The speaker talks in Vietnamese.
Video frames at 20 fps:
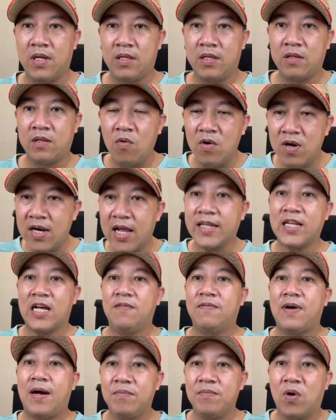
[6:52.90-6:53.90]
tôi là sản
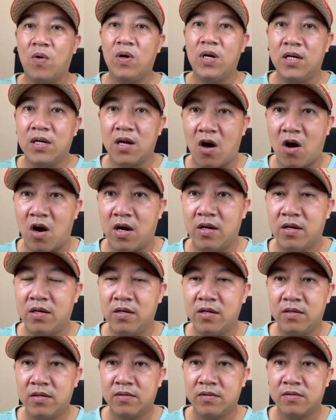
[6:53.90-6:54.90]
phẩm của Lượng Lon,
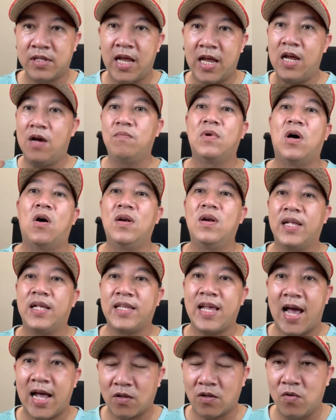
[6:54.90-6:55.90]
thì ông nội là
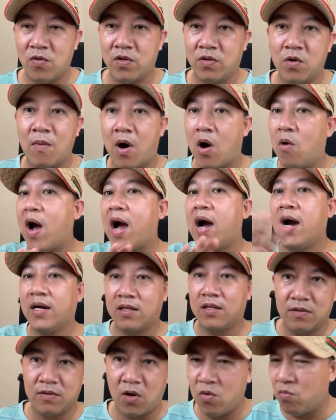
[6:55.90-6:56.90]
cha tôi bỏ qua
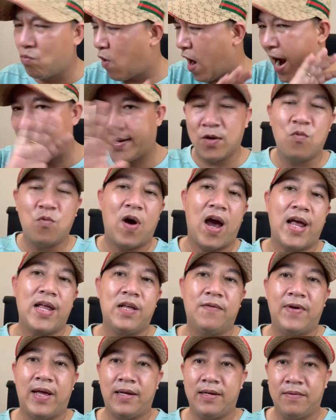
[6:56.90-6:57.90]
hết. Nói hoài như
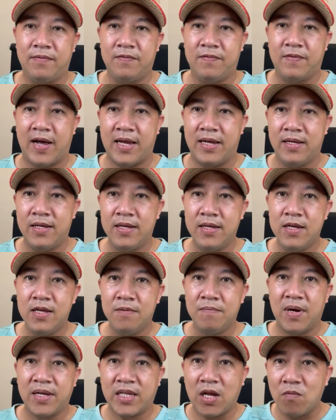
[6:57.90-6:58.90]
vậy
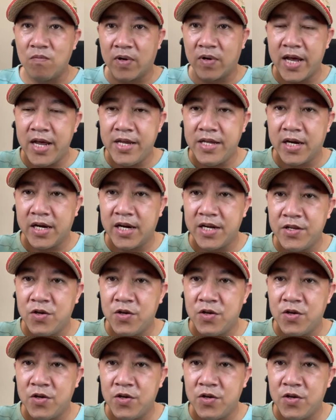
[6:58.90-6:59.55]
mà trong khi những cái